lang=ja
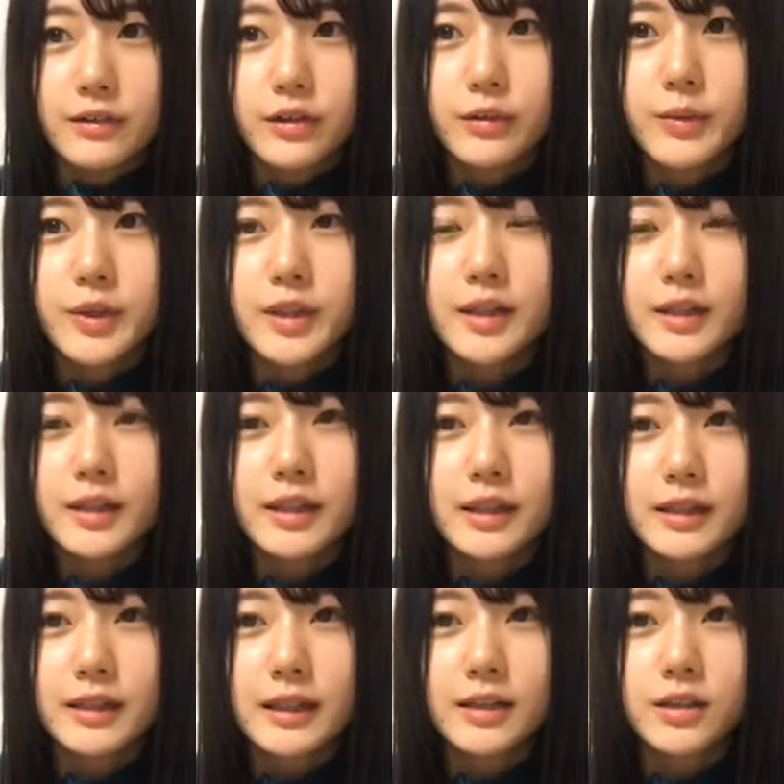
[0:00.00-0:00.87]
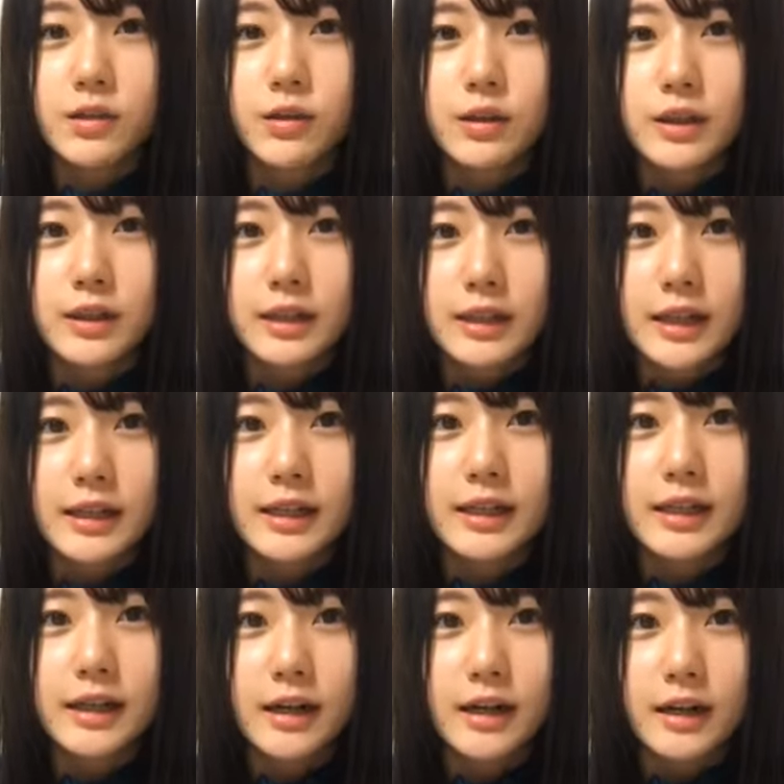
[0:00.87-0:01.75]
組み立てないといけ
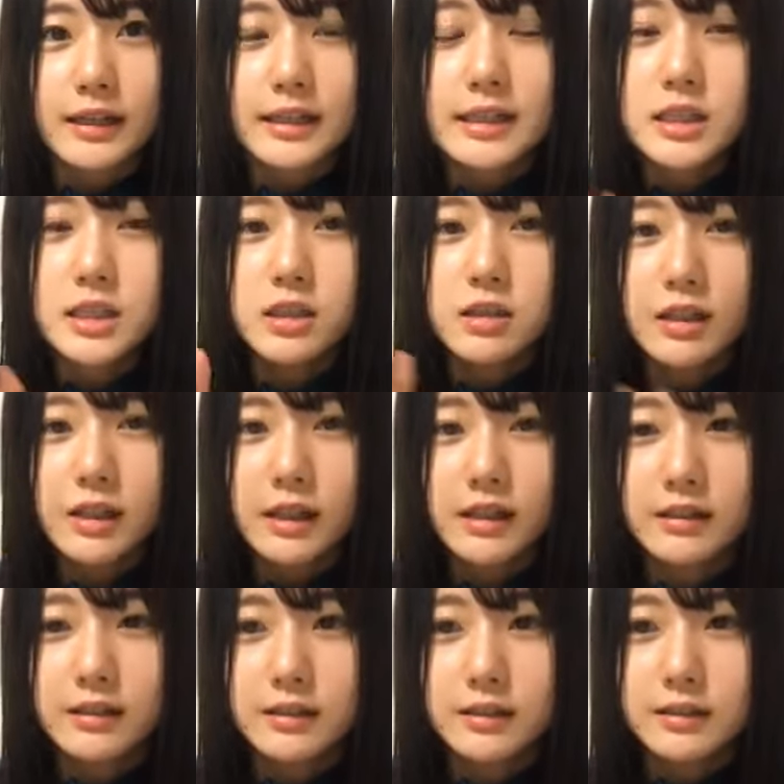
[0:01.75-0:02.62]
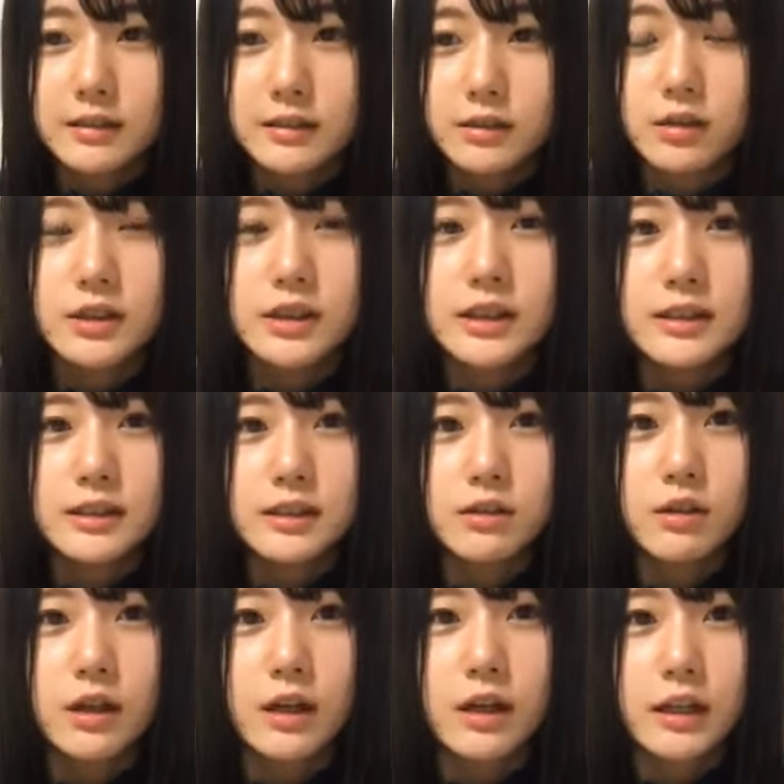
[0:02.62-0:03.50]
ないから1週間どっちに
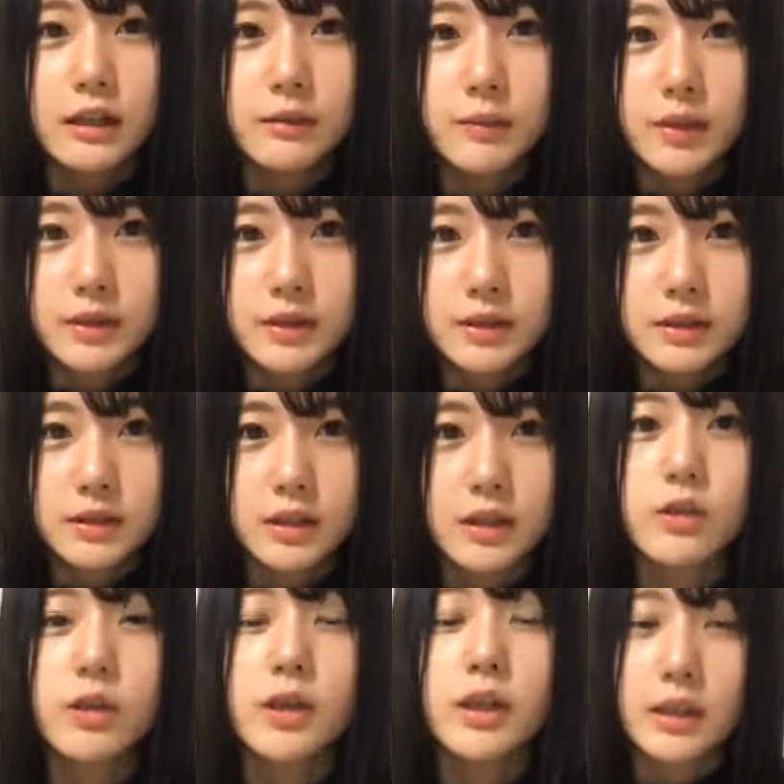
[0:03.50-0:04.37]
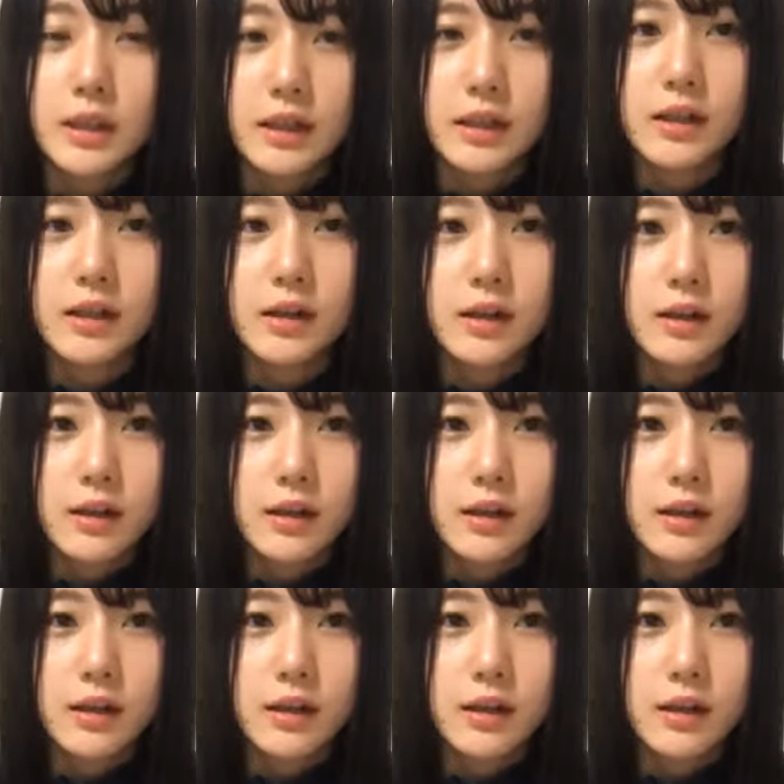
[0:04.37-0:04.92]
しろかかりますって言われて